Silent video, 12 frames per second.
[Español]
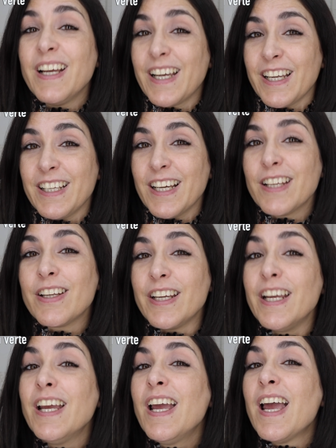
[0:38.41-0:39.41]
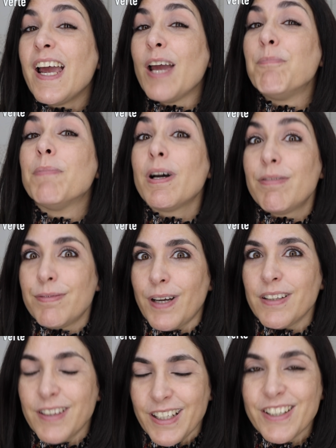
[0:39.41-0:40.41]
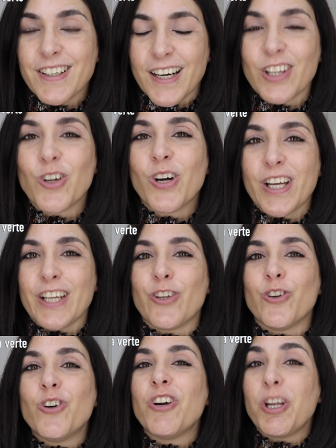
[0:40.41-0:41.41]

que ella sí es más fan de charlos que yo